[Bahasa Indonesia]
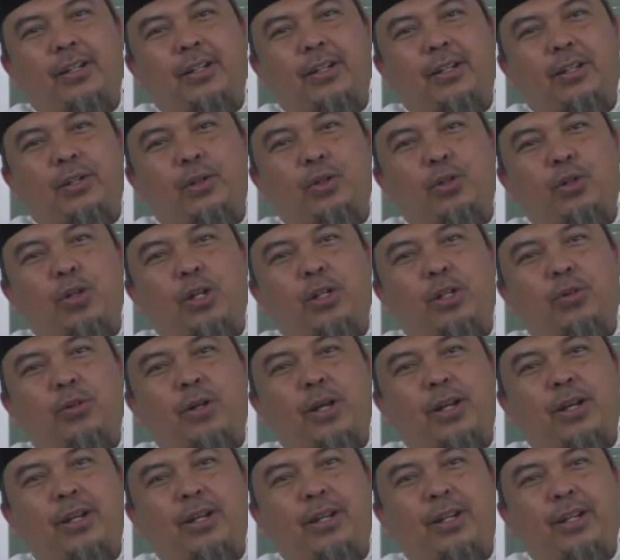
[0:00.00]
Nur itu
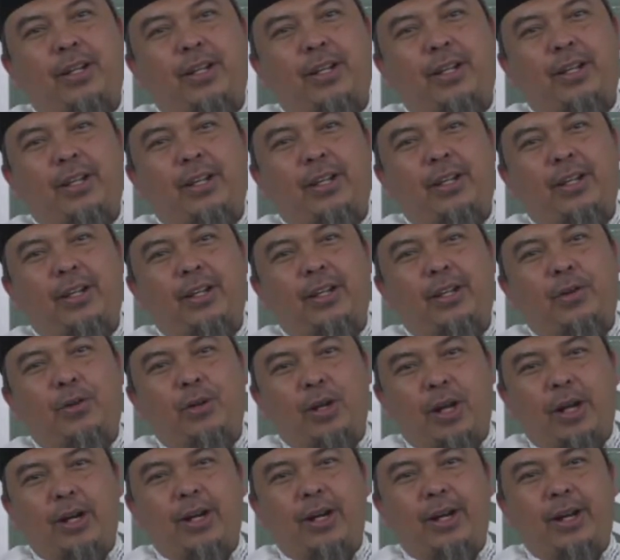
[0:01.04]
kan di
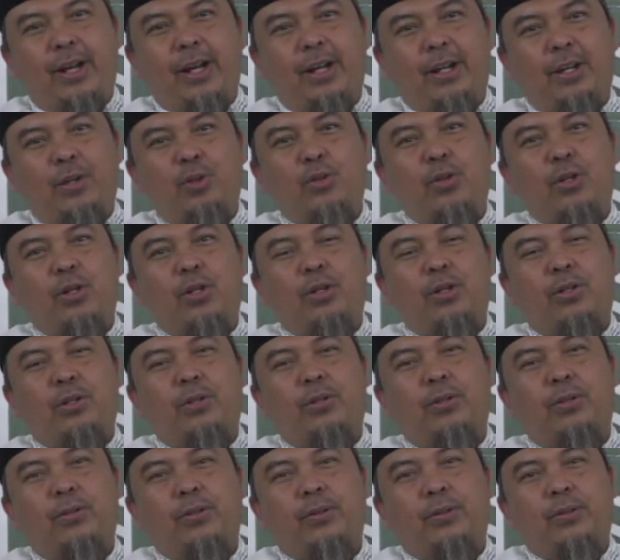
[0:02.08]
Quran ada nur.
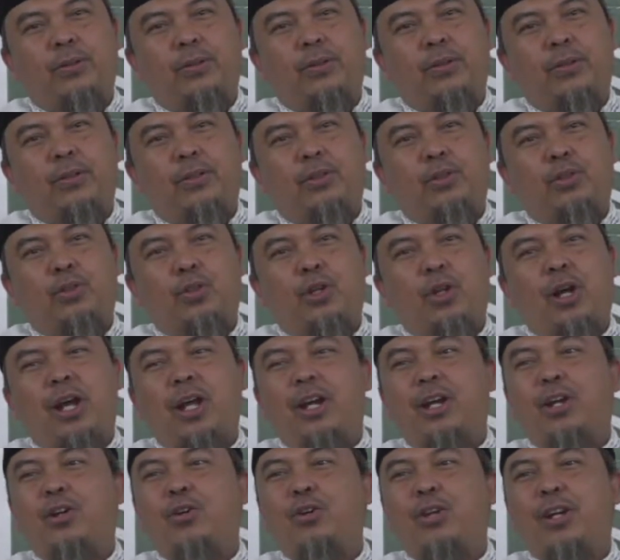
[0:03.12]
Surah
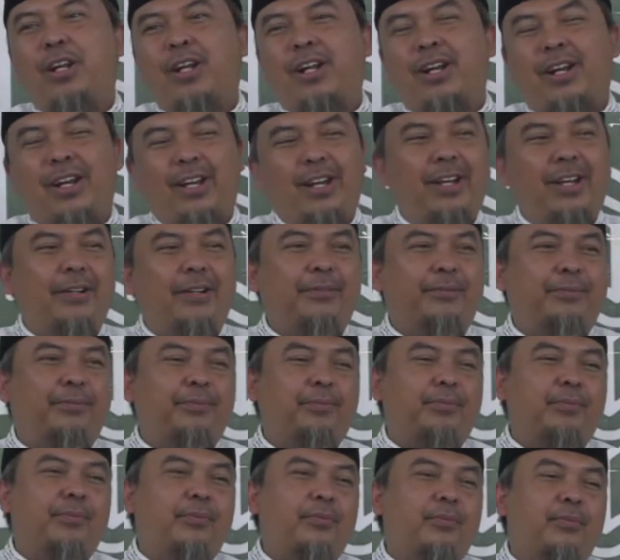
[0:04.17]
An-Nur kan ada. Ya?
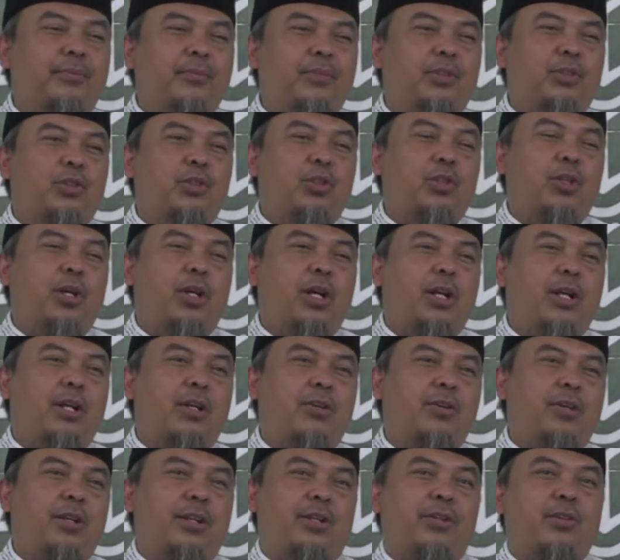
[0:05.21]
Surah
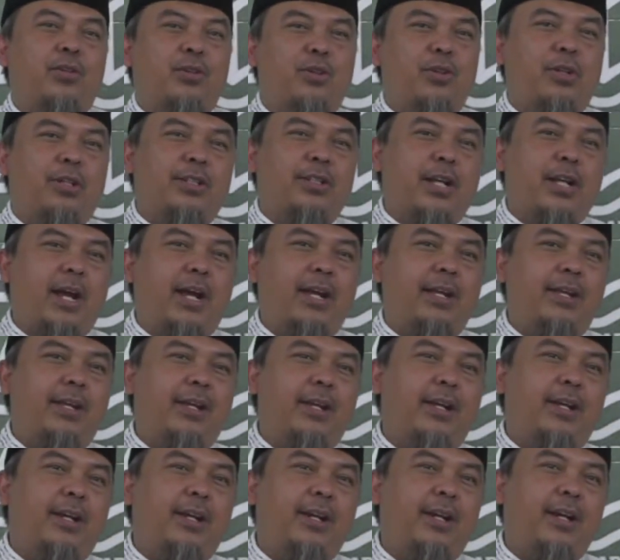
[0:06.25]
An-Nur itu nur
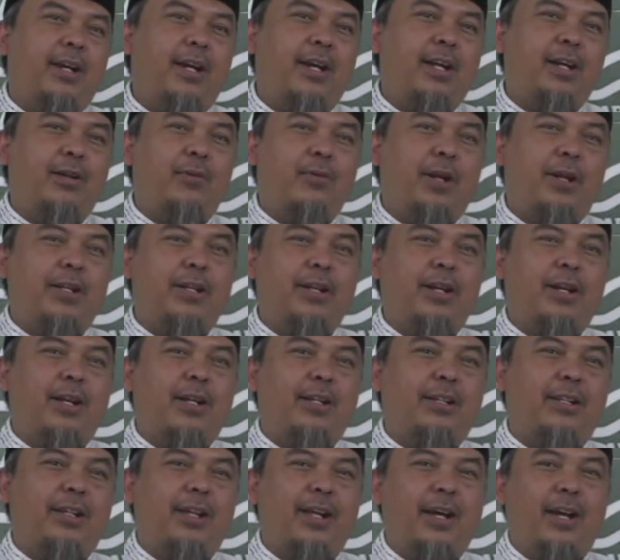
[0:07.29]
cahaya. Anwarnya kan
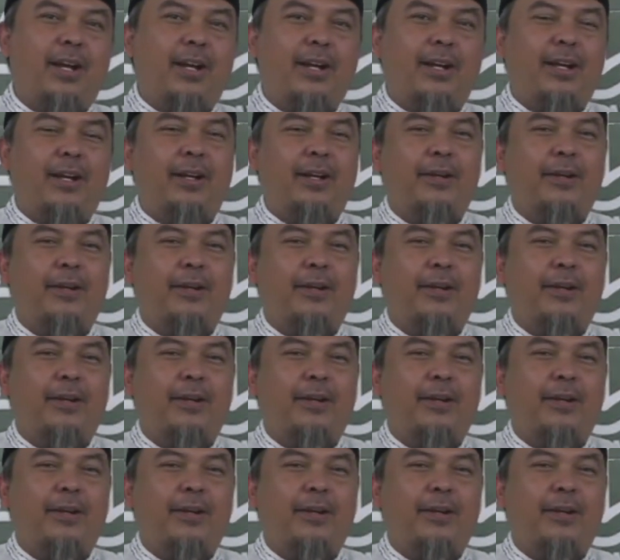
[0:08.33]
tidak ada.